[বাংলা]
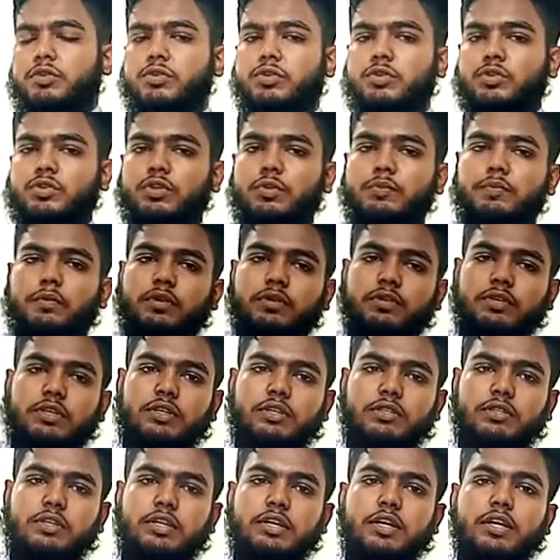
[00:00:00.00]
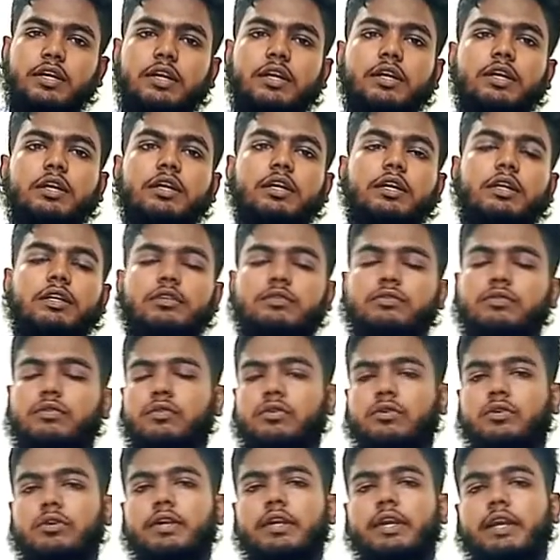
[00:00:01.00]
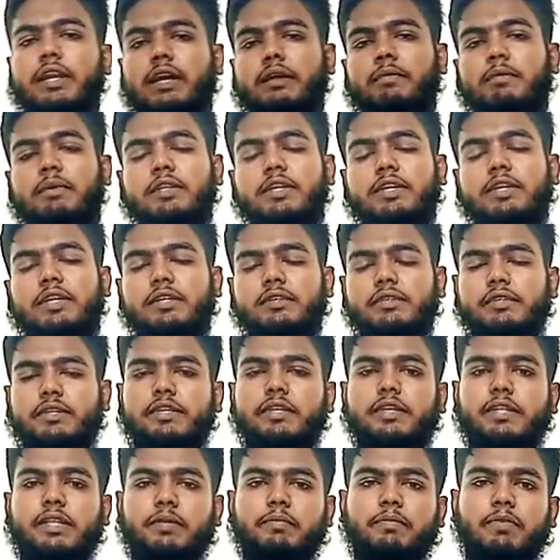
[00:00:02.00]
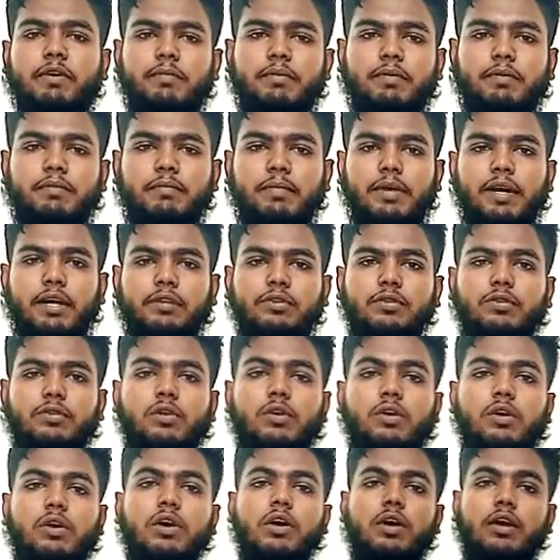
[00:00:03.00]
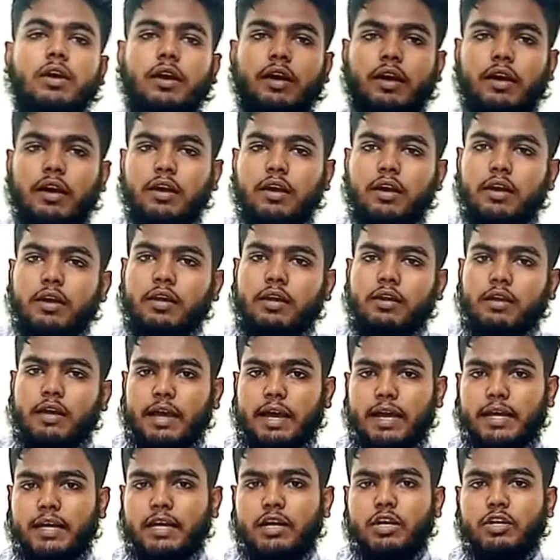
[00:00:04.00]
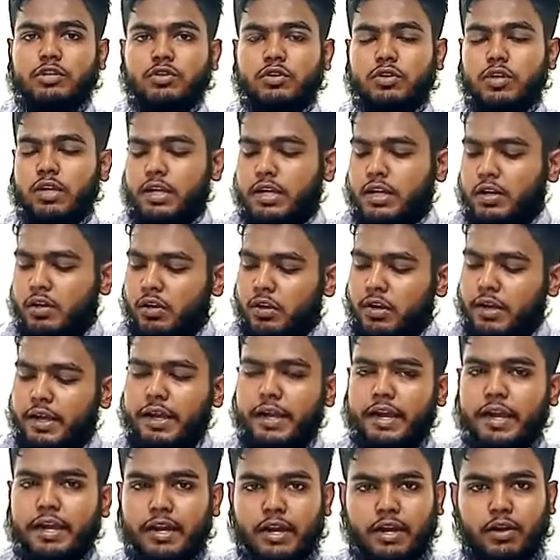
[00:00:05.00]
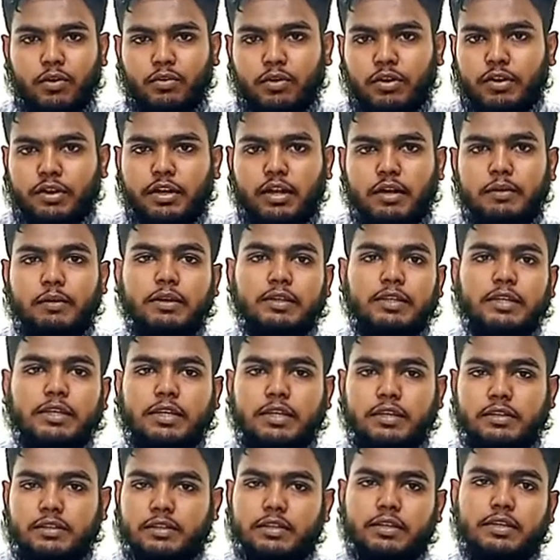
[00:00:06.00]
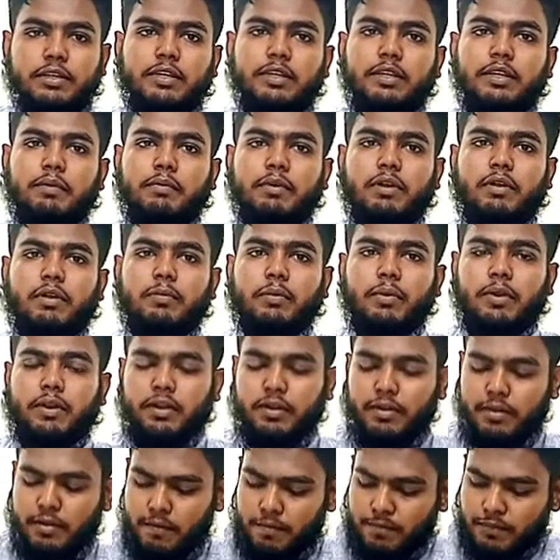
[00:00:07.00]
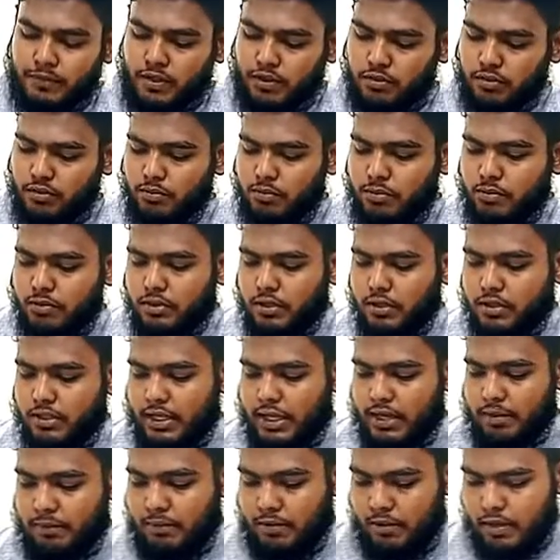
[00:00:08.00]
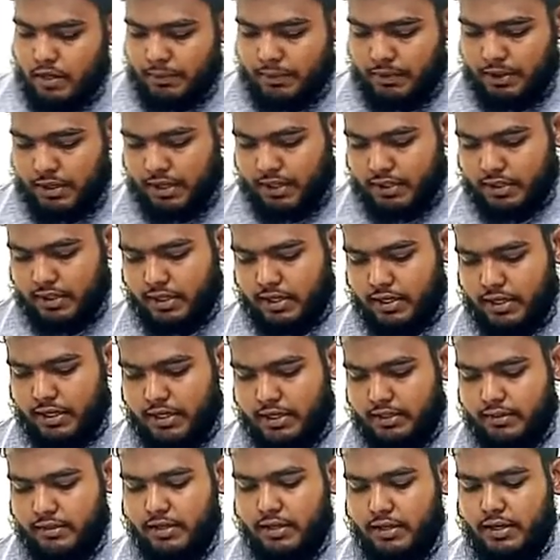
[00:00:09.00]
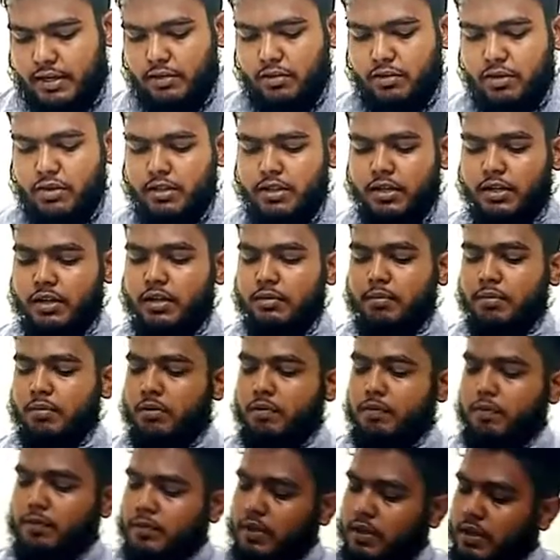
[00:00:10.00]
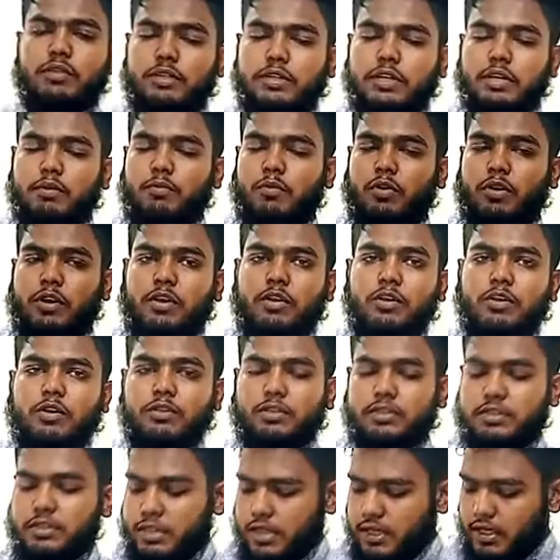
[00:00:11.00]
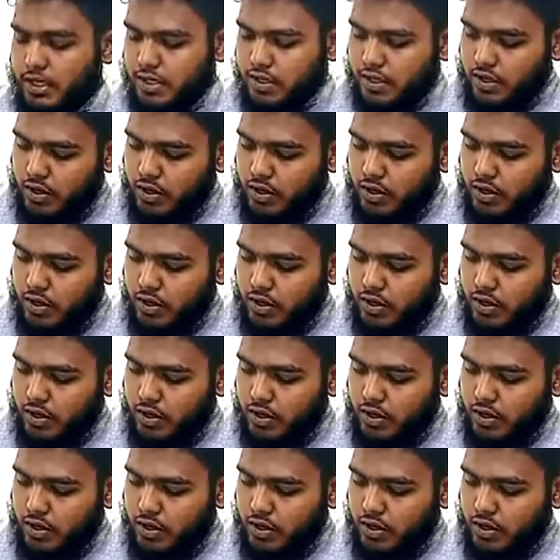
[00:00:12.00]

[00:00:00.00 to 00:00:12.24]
চোদ্দোশো পঞ্চাশ টাকা সো এটা আমাদের কাছ থেকে নিতে পারবেন মাত্র এগারোশো টাকা হলেই এই রাউটারটি আমাদের কাছ থেকে নিতে পারবেন সো বন্ধু তারপর আমি একটি নেটিসের রাউটার দেখাবো যেটার মডেল হচ্ছে